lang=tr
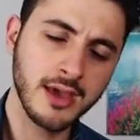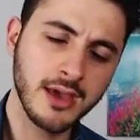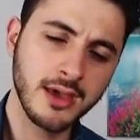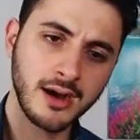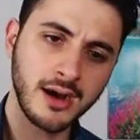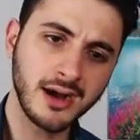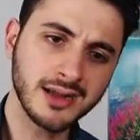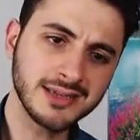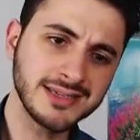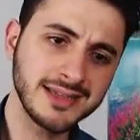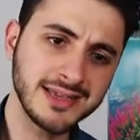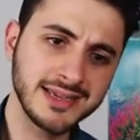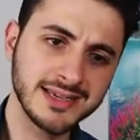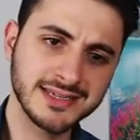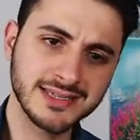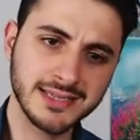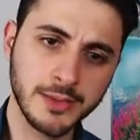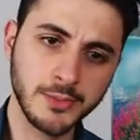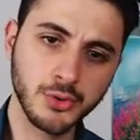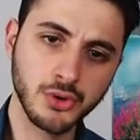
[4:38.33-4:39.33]
Acı da
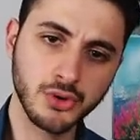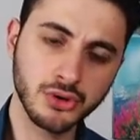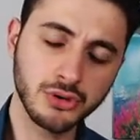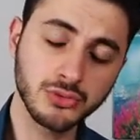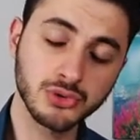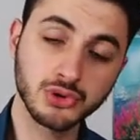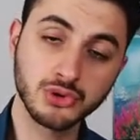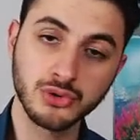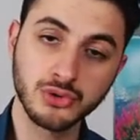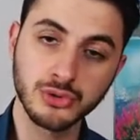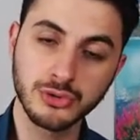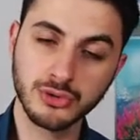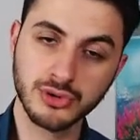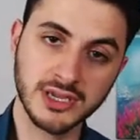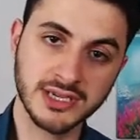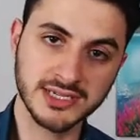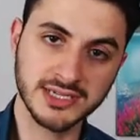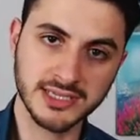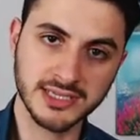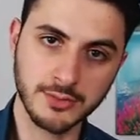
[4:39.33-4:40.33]
istemiyorum, üzgünlük de
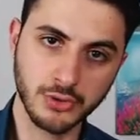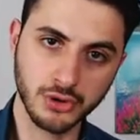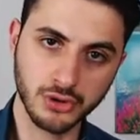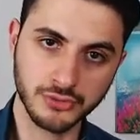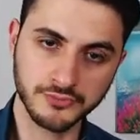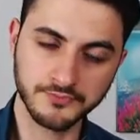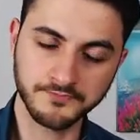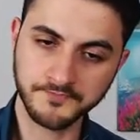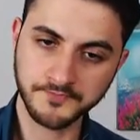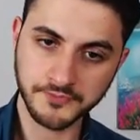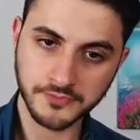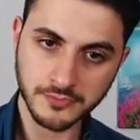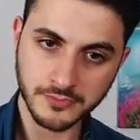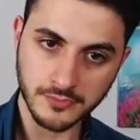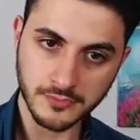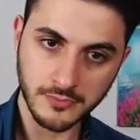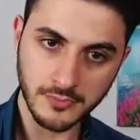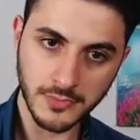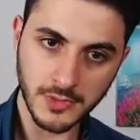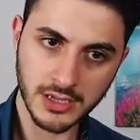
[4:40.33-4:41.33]
istemiyorum
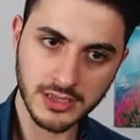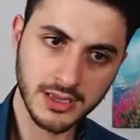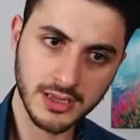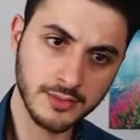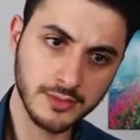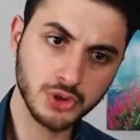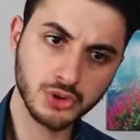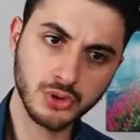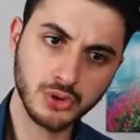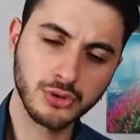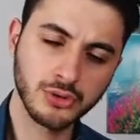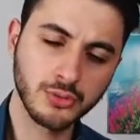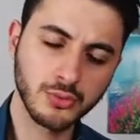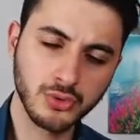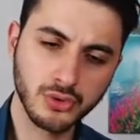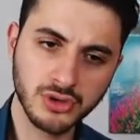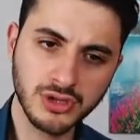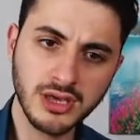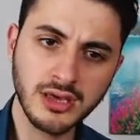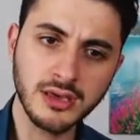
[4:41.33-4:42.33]
demiş olduk
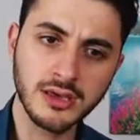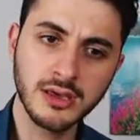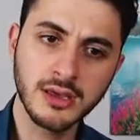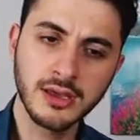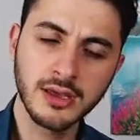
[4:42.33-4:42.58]
burada.